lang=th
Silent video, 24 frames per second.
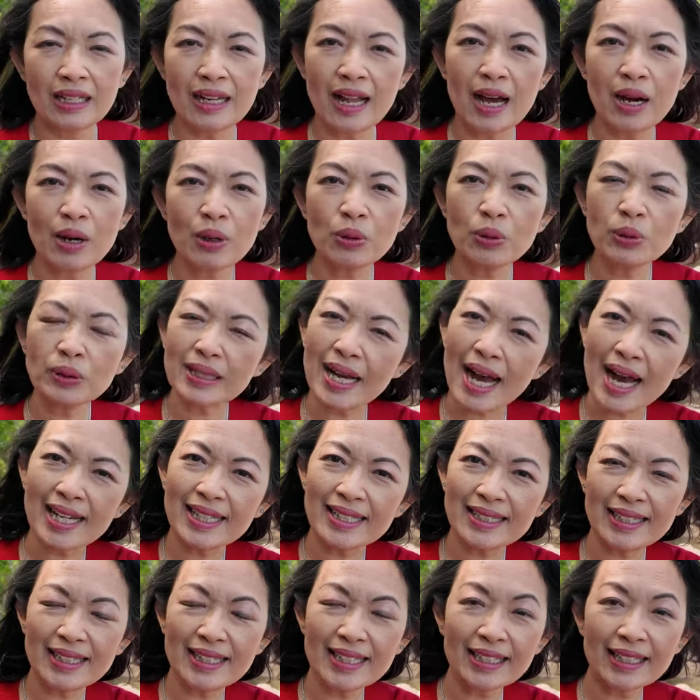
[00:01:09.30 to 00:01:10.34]
แล้วงา
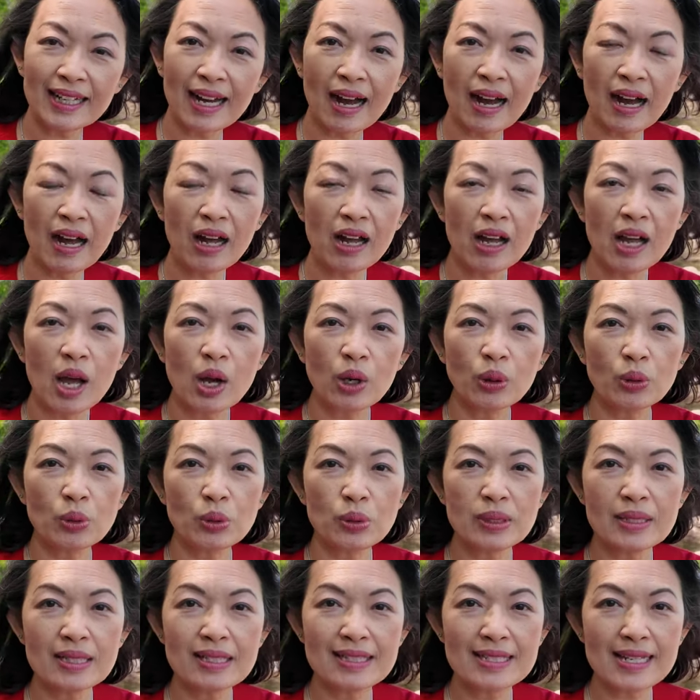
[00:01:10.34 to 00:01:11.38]
นนี้นะคะ
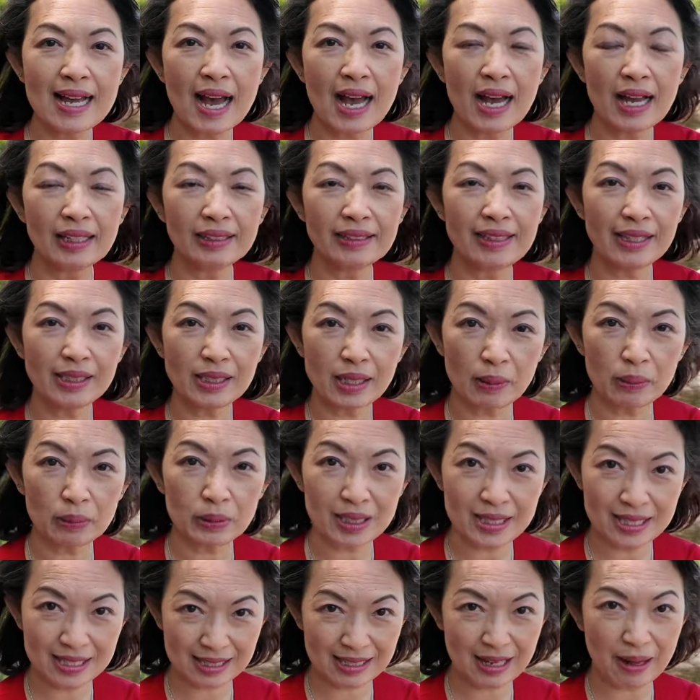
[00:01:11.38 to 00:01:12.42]
คุณจะได้
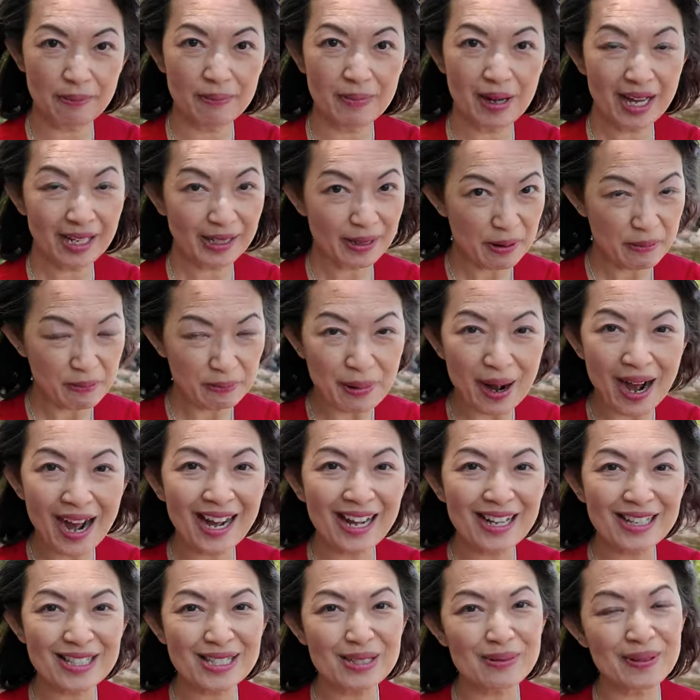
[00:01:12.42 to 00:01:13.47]
ทำกิจกรรมอะไร
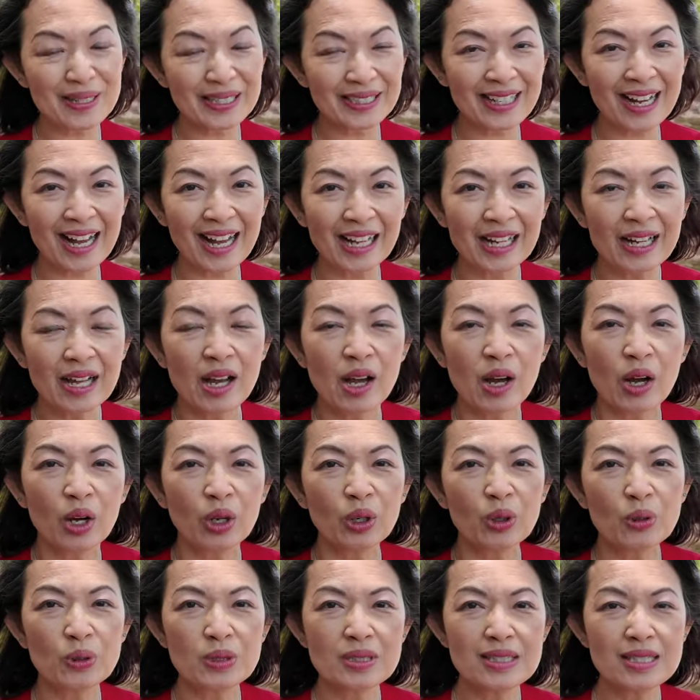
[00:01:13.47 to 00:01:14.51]
บ้างใช่ไหมคะ
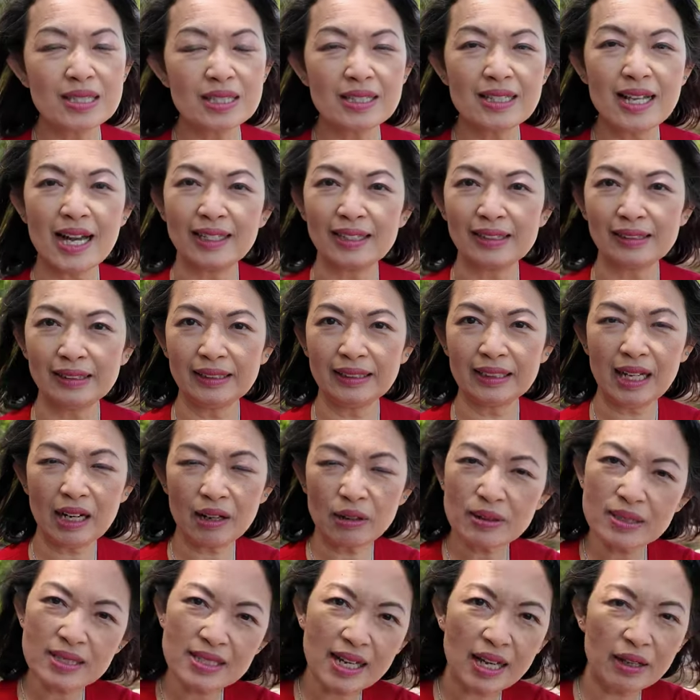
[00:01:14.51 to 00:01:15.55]
โค้ชนาธาลี
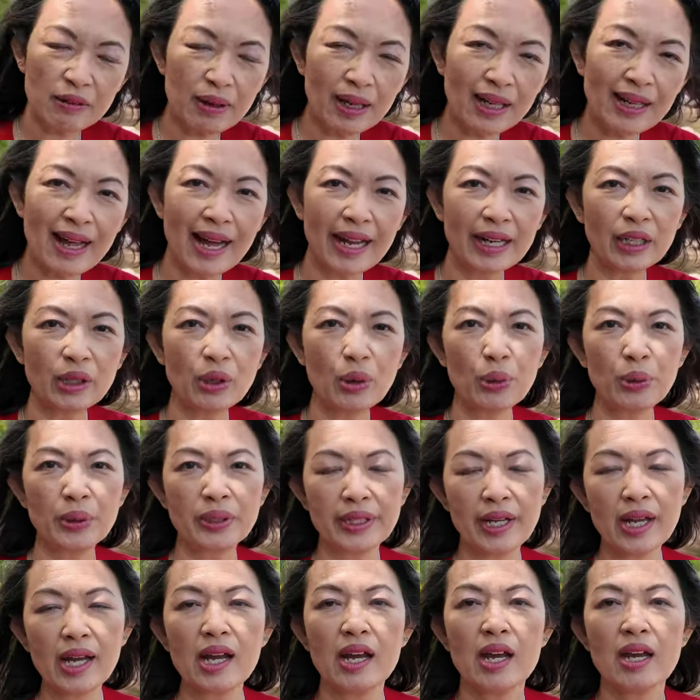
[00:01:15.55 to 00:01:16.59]
เข้าใจว่าหลายคน
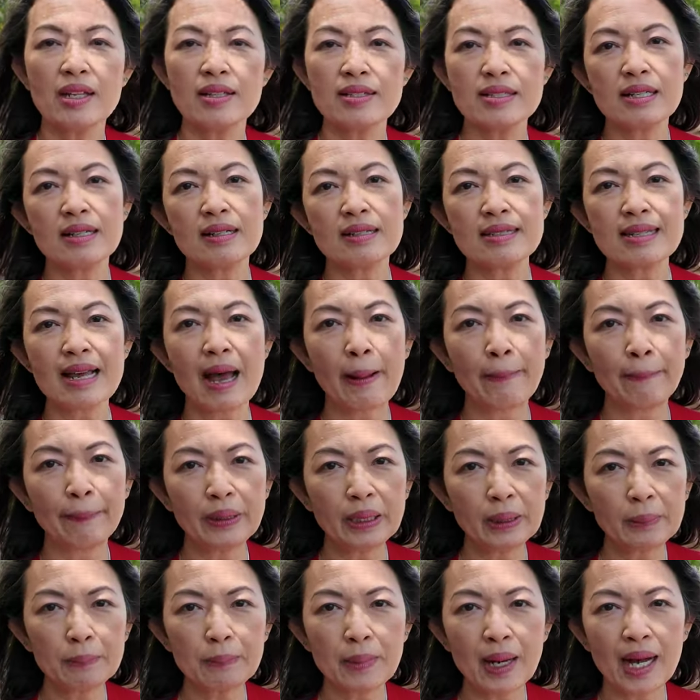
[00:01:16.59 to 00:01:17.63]
เนี่ยเจอสาร
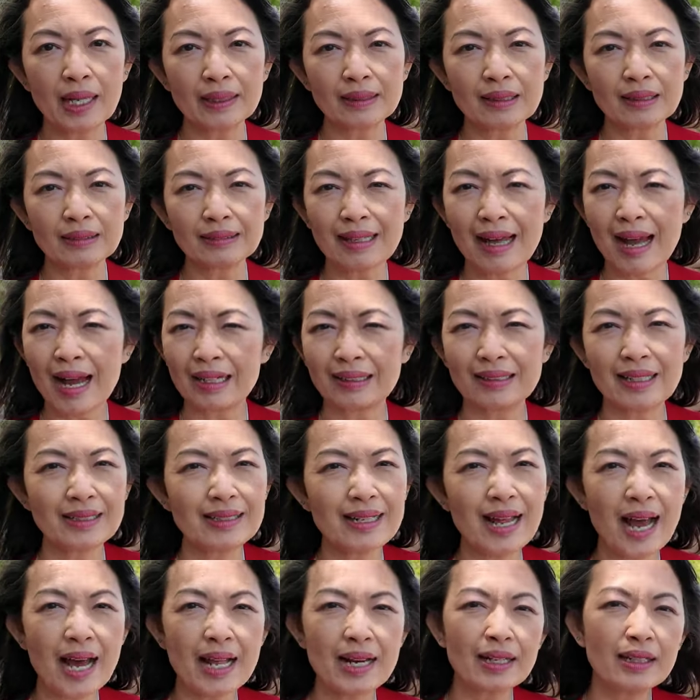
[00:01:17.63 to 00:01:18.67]
พิษมาต่างๆนา
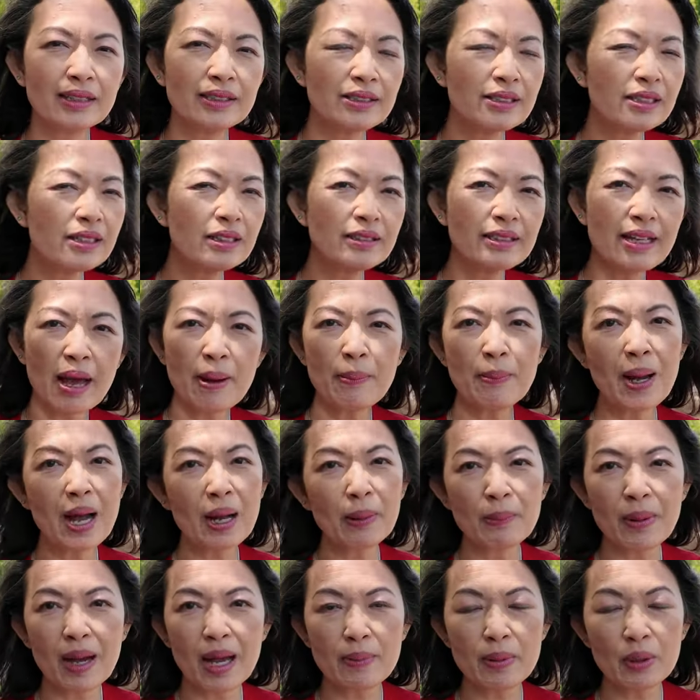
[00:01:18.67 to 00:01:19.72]
นานะคะ เยอะแยะ
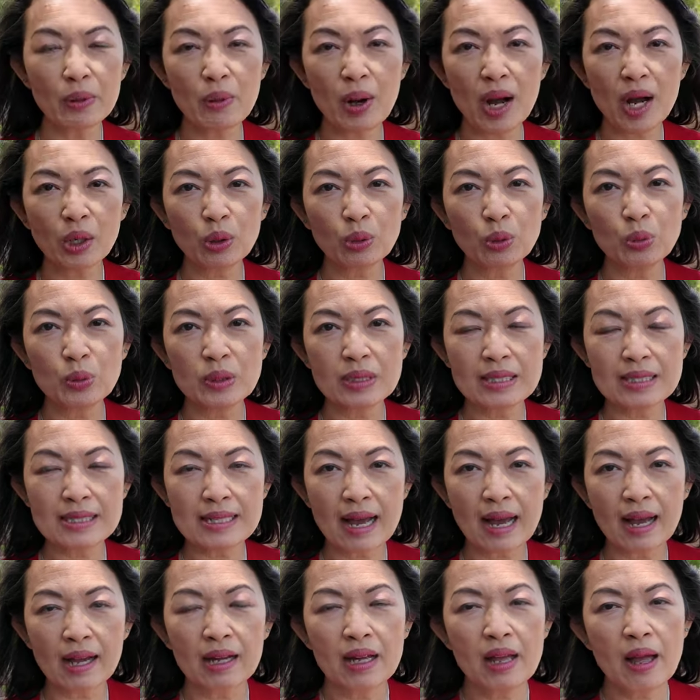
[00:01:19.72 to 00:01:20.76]
มากมายไม่ว่าคุณ
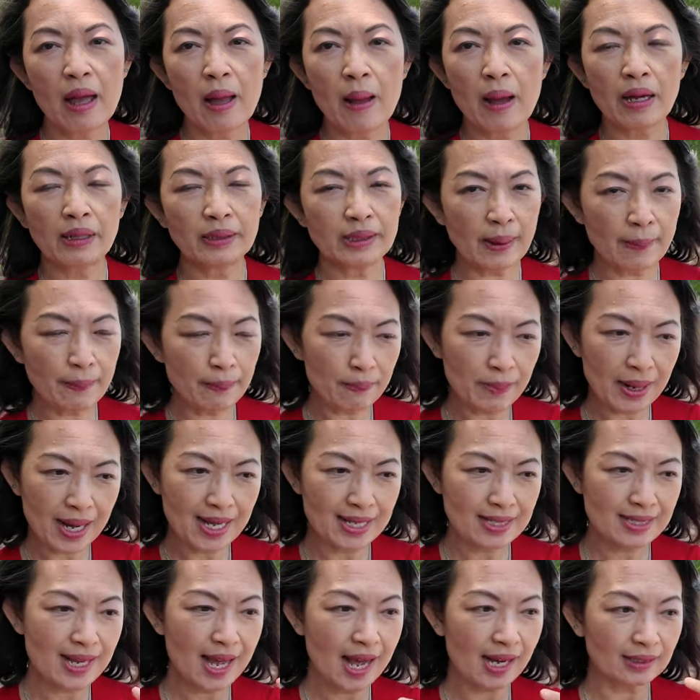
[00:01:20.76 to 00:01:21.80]
จะรับมา
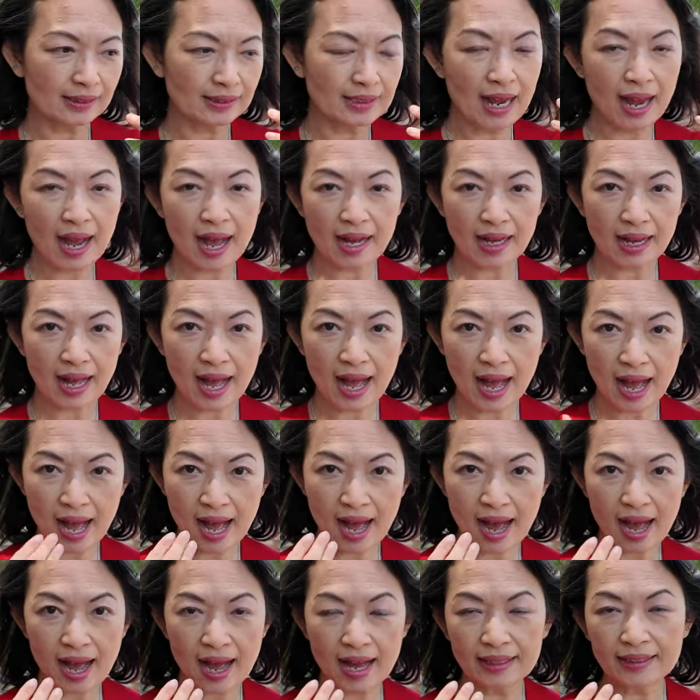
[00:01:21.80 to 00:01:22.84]
จากทางอา
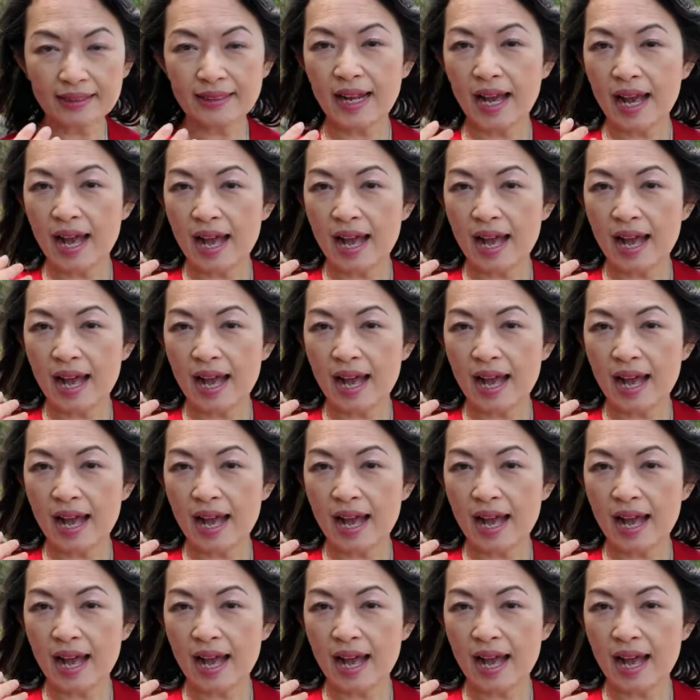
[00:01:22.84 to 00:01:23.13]
หาร